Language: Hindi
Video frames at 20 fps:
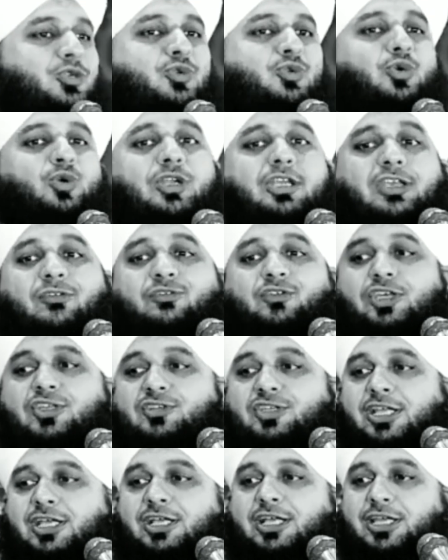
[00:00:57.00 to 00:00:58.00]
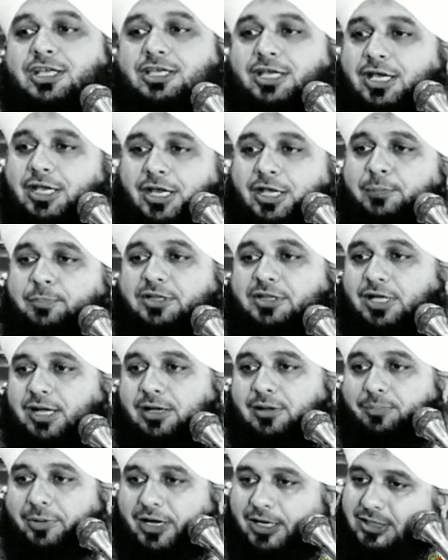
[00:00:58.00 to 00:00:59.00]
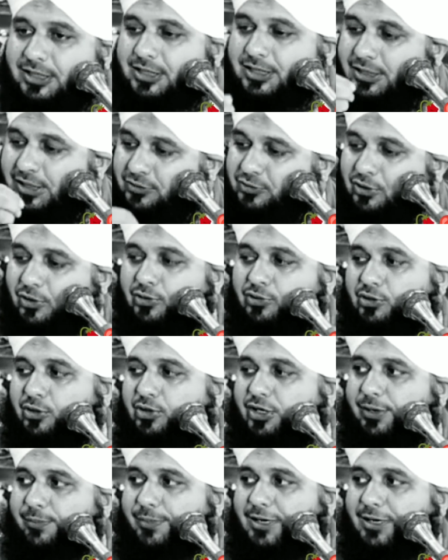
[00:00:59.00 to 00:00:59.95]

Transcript: स्कूल की फीस नहीं गई ये नहीं पता बाकी गलत कौन कौन है